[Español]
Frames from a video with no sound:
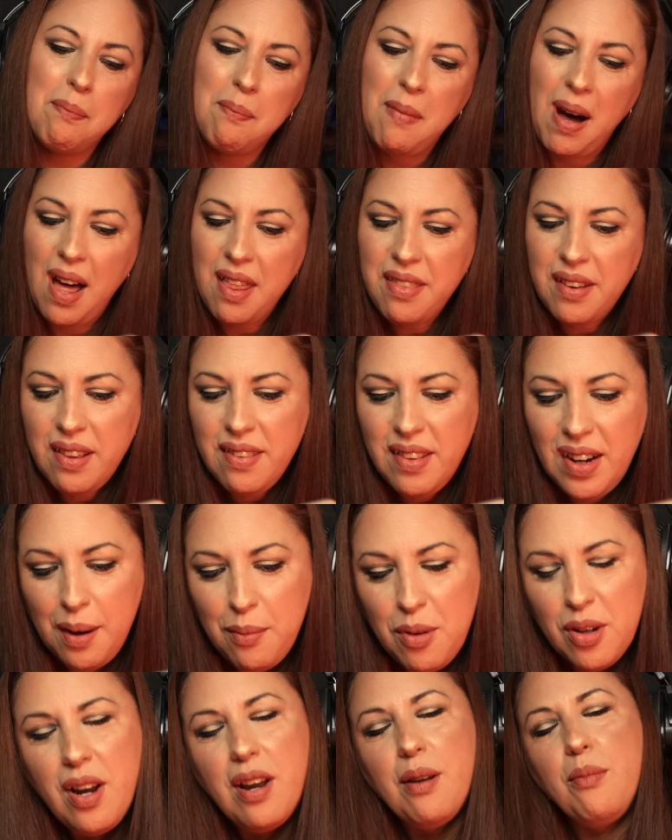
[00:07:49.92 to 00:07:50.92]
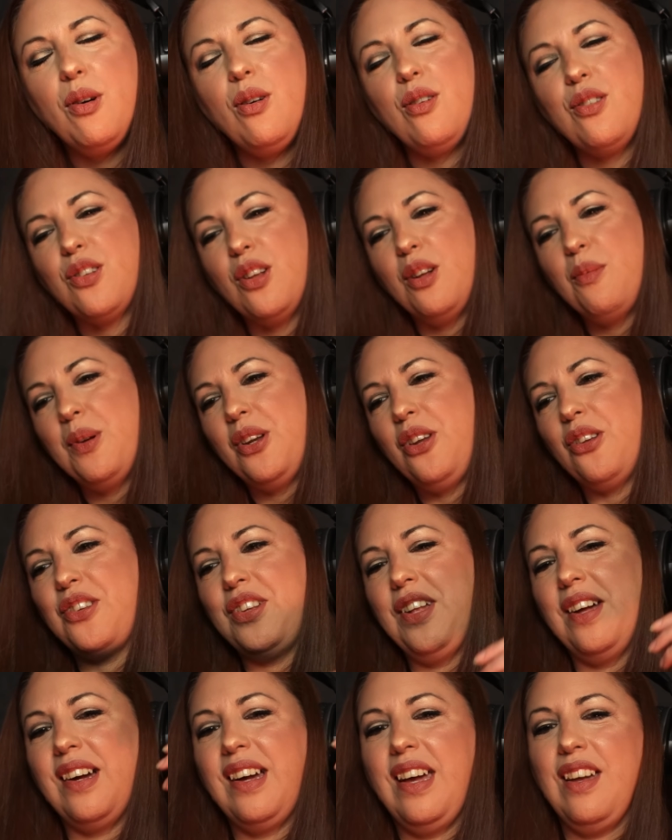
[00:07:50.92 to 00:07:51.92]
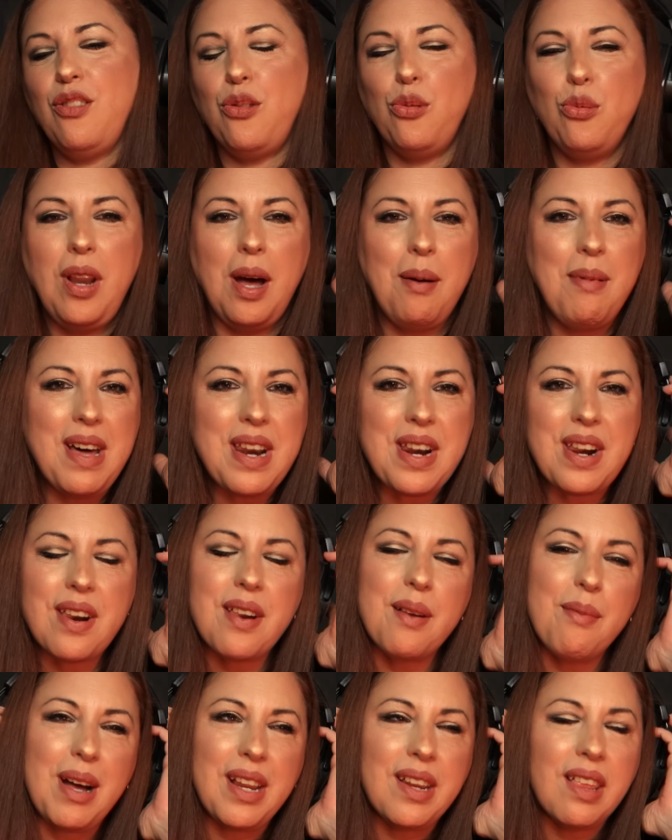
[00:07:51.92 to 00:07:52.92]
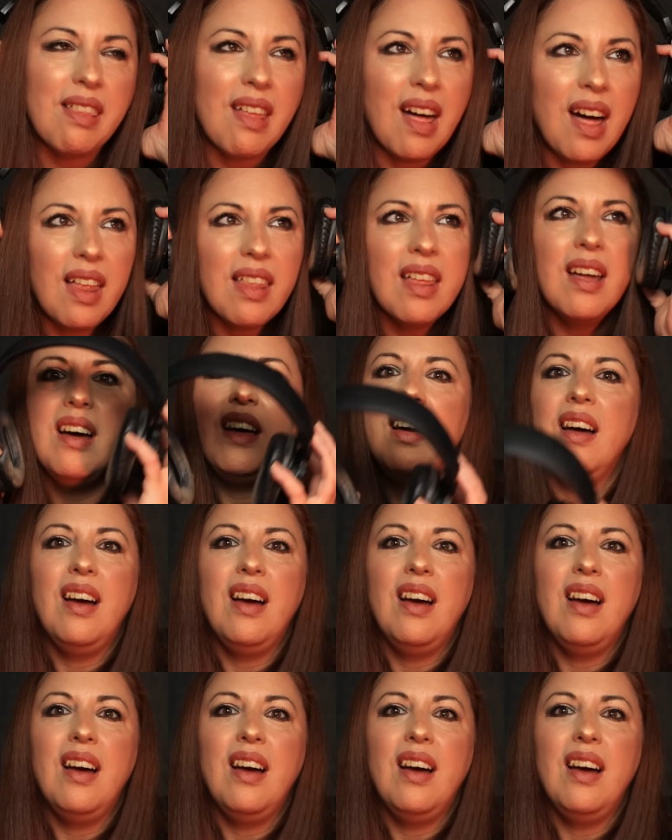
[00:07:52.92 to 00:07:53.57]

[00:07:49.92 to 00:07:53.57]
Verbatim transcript: Madre del amor hermoso, pero si es que es una barbaridad.